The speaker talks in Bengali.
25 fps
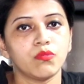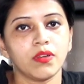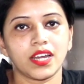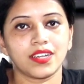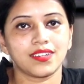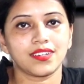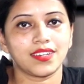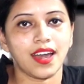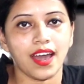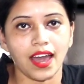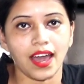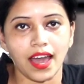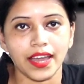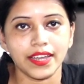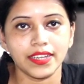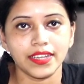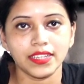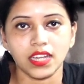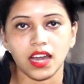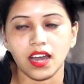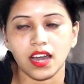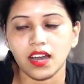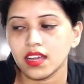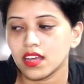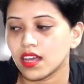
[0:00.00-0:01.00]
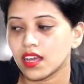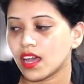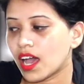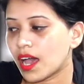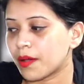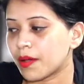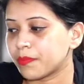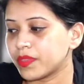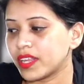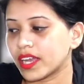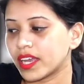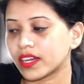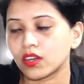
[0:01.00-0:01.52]
খুব একটা হাই না
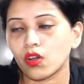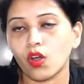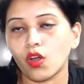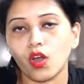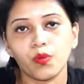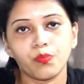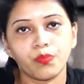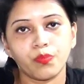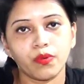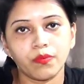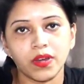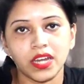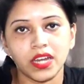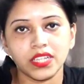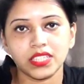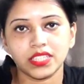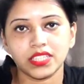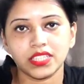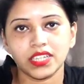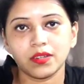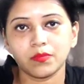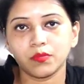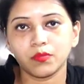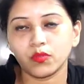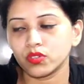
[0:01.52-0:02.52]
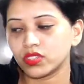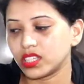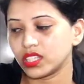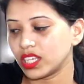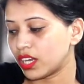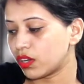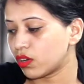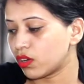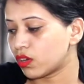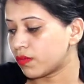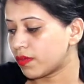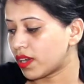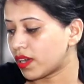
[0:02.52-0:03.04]
আপনি একটা অল্প বাজেটের মধ্যে
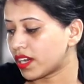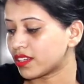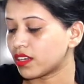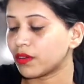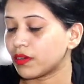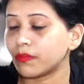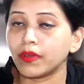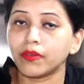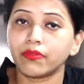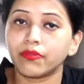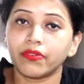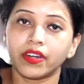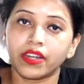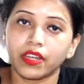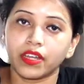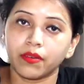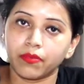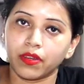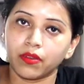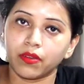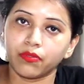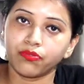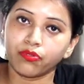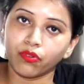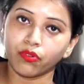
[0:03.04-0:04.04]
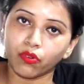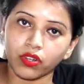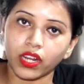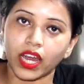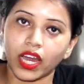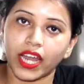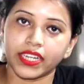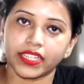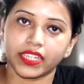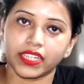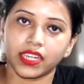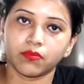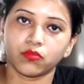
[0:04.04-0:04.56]
এরকম একটা প্রেফারেবল ফুড
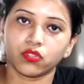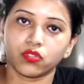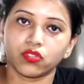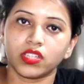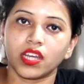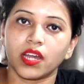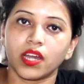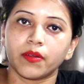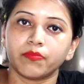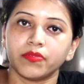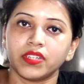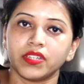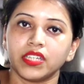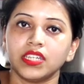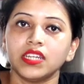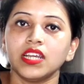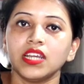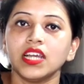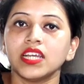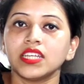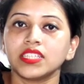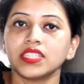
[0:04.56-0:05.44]
আইটেম যদি আপনি